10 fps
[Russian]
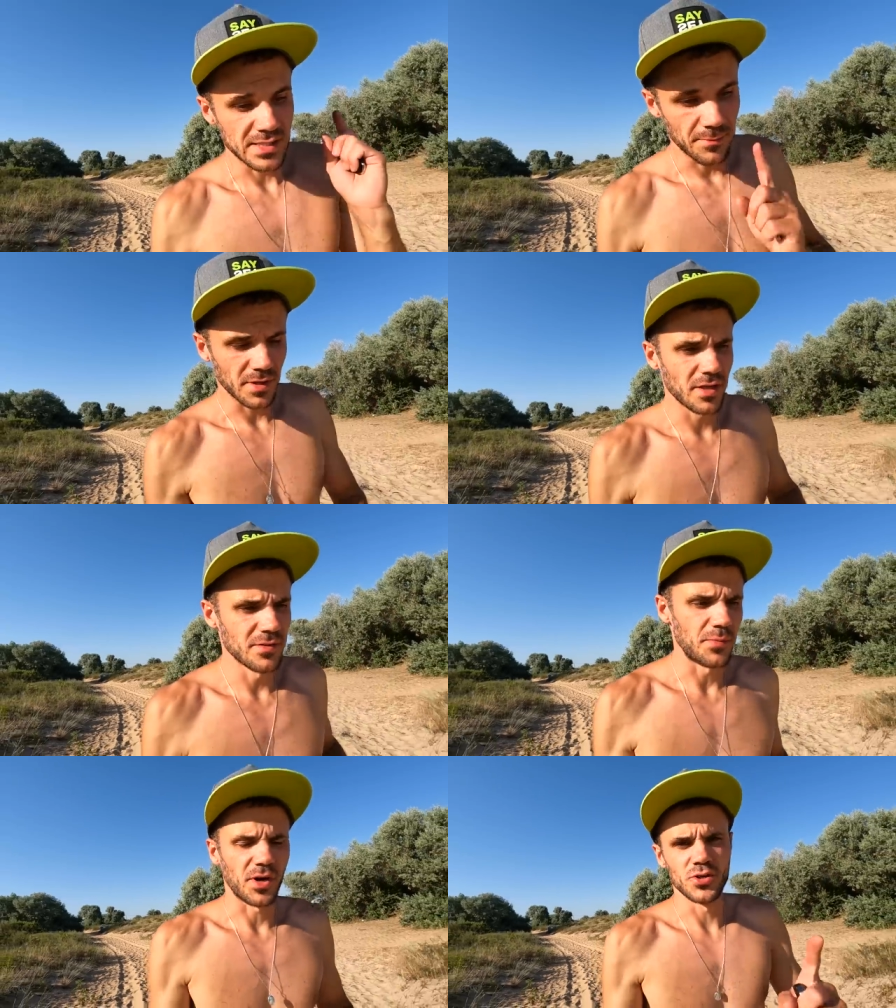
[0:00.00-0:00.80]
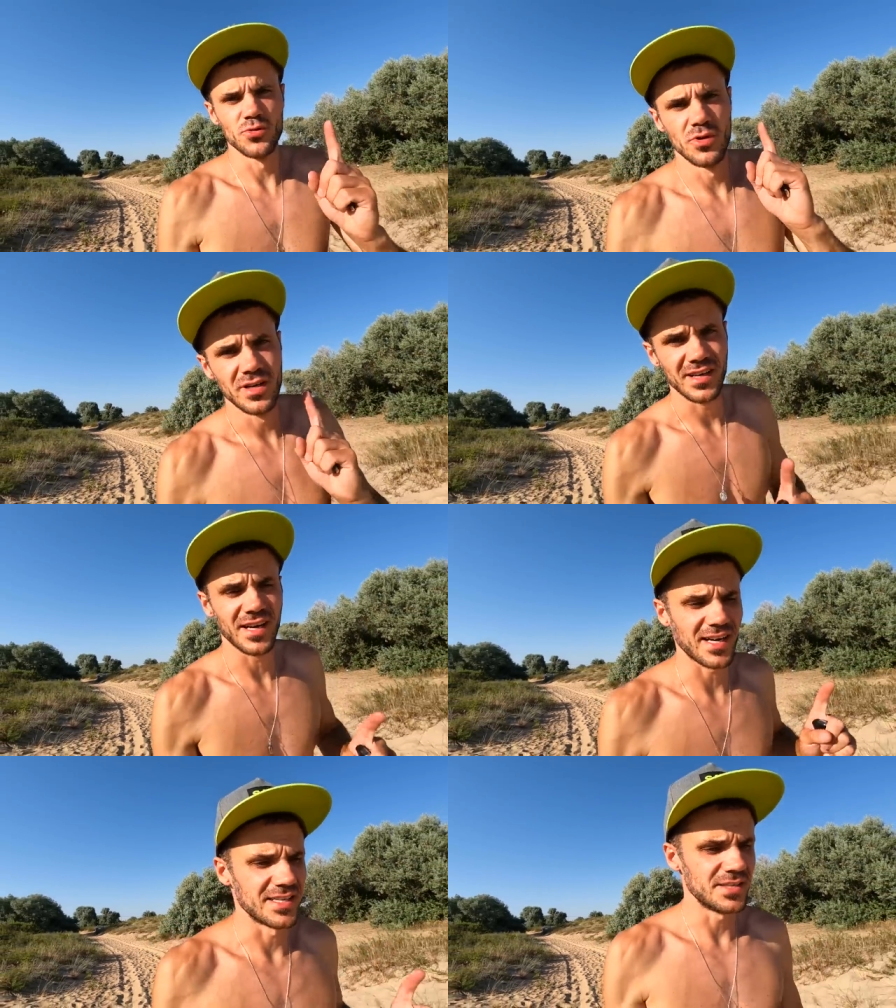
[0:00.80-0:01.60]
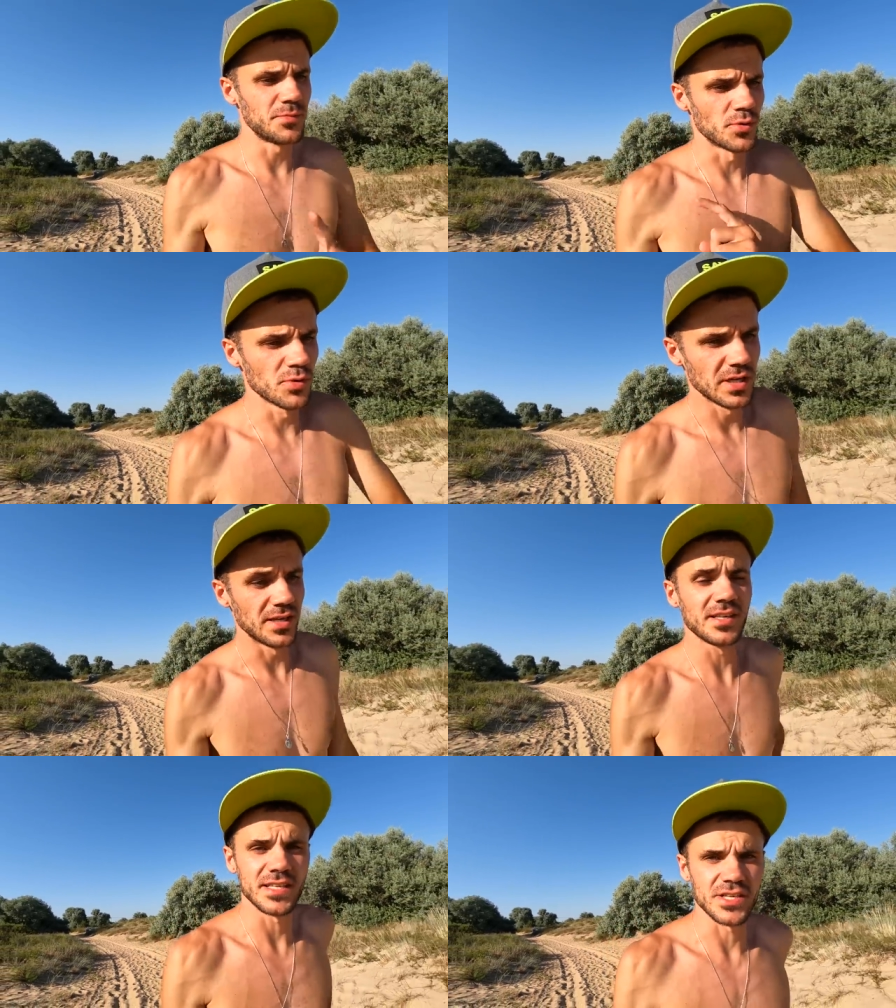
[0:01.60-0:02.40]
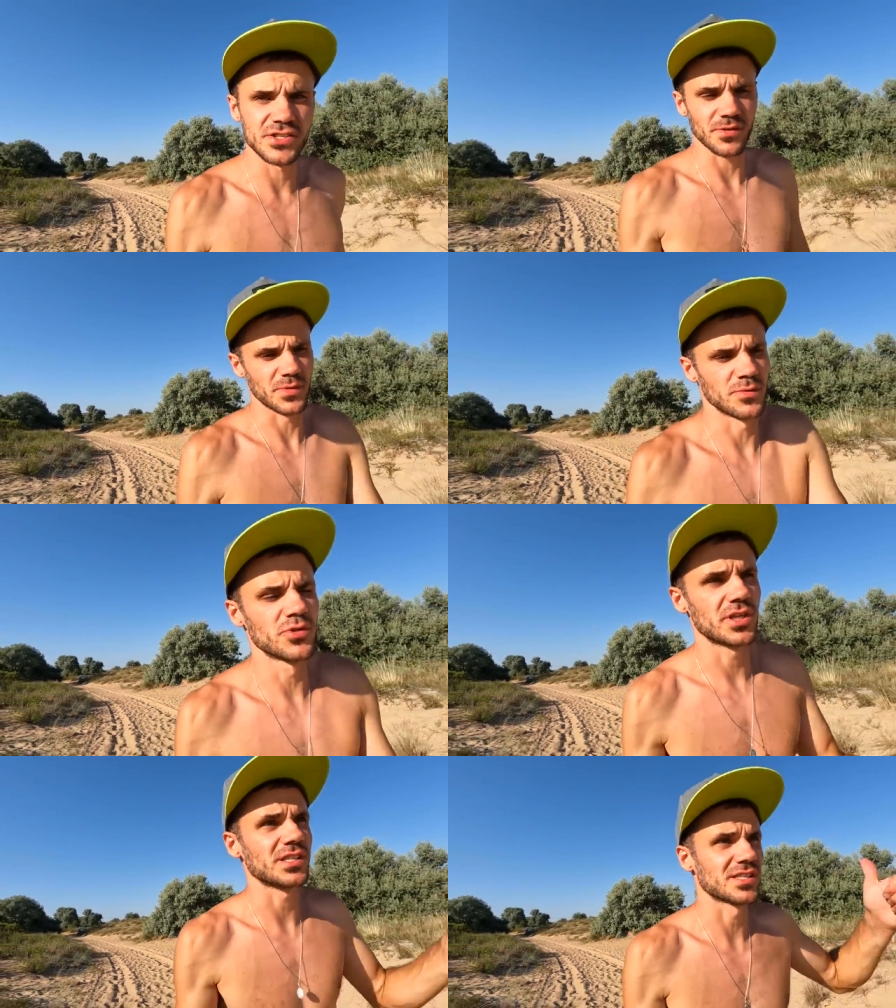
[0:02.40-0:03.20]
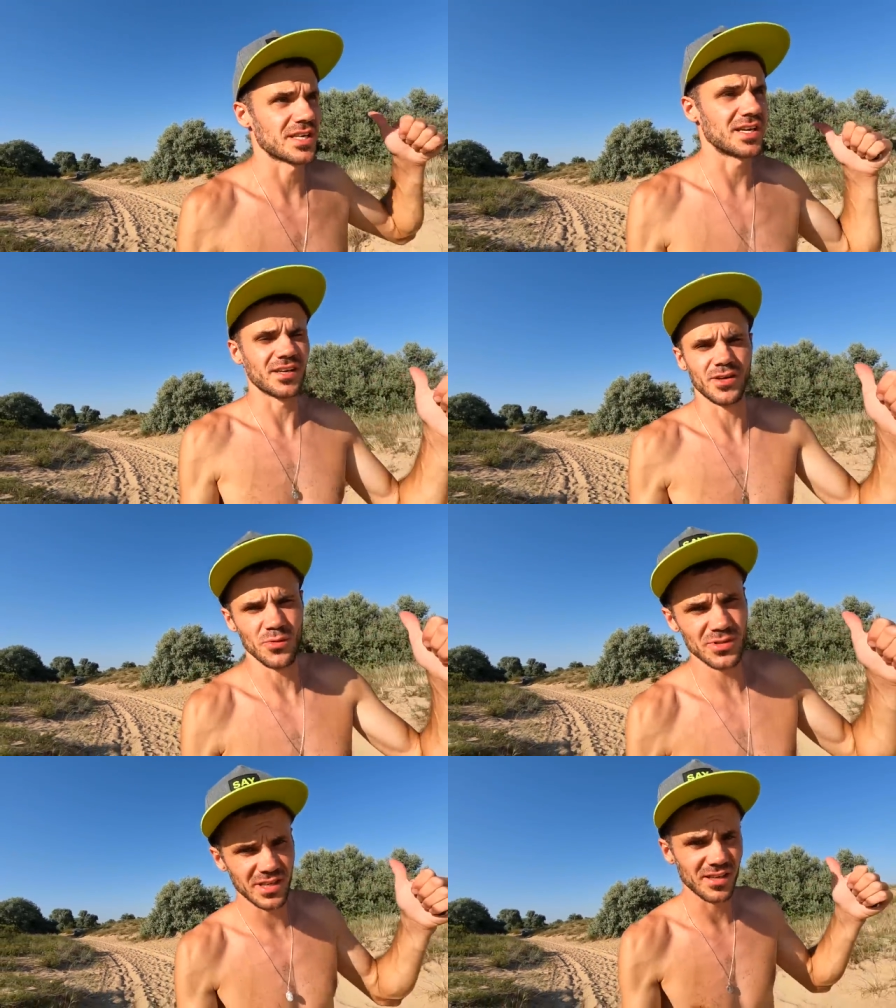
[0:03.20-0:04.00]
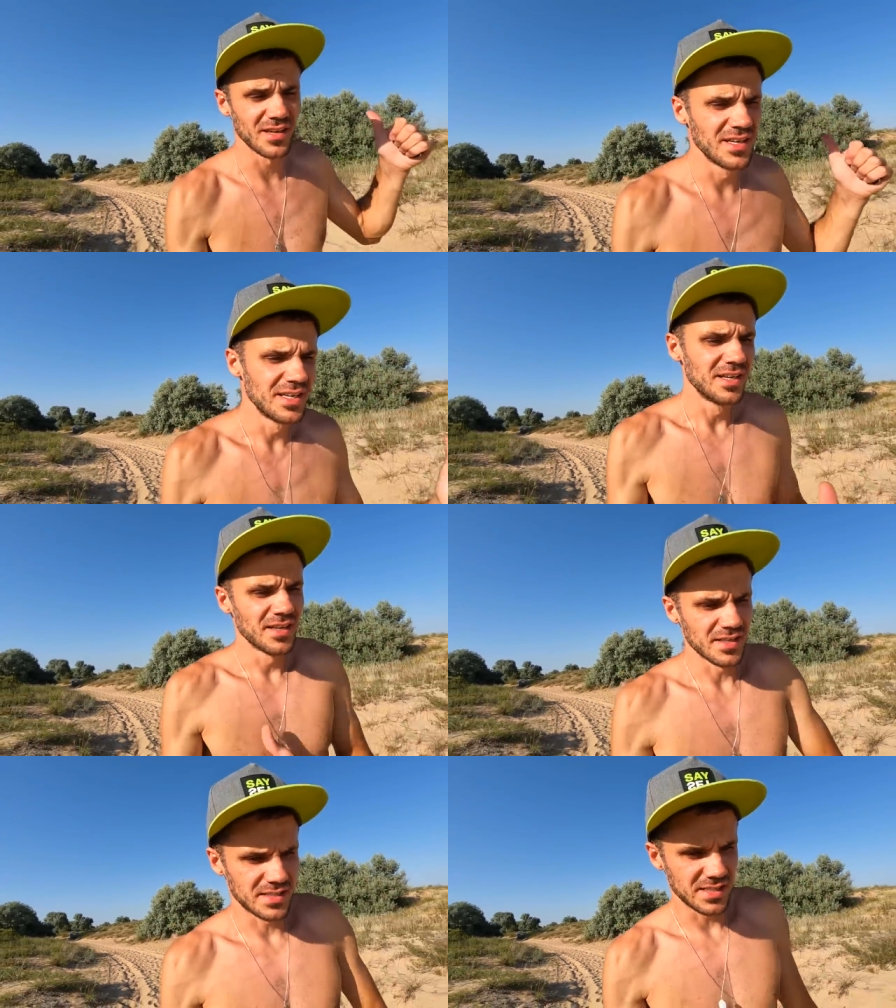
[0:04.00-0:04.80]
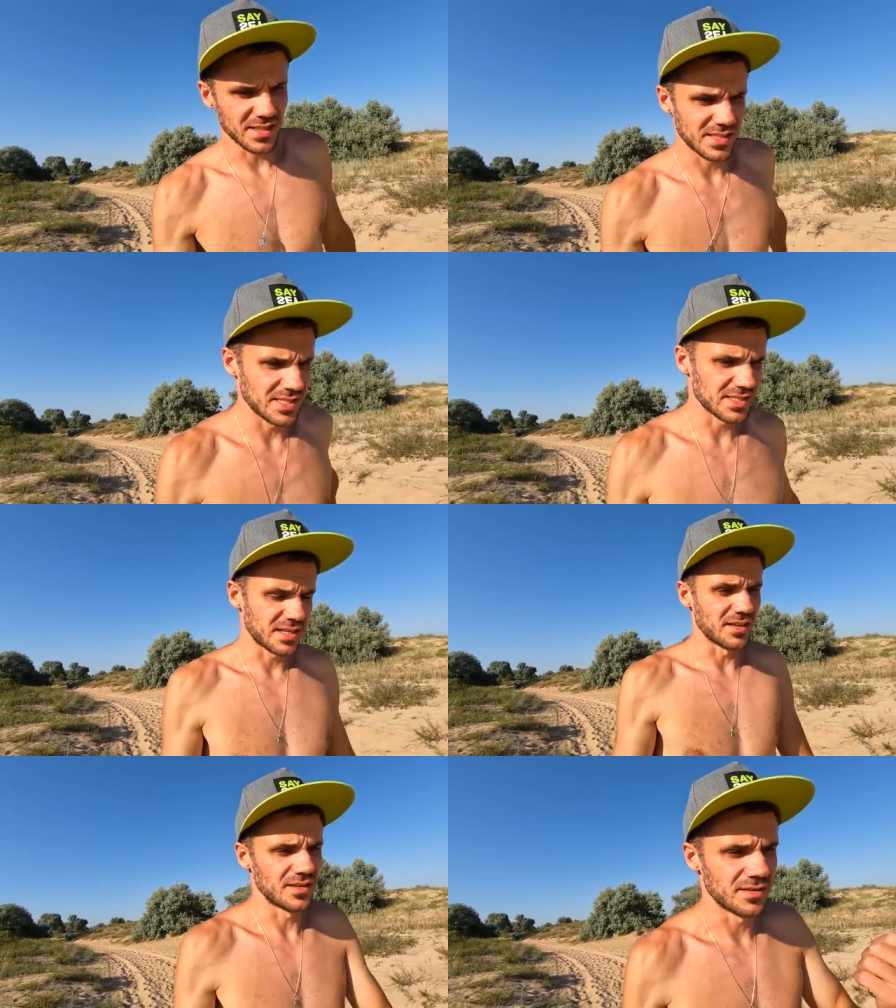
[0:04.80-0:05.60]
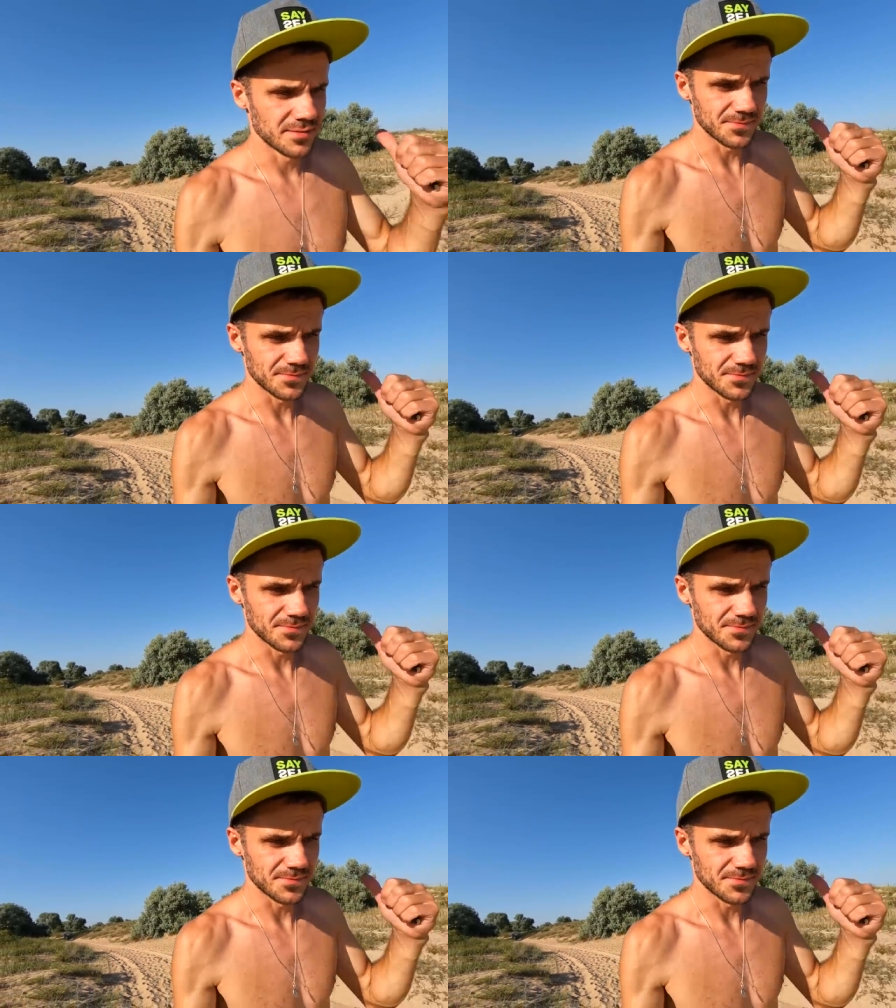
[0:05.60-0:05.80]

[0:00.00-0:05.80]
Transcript: самое главное, покажу, как они берут электричество, потому что от центральной колонки, где розетки,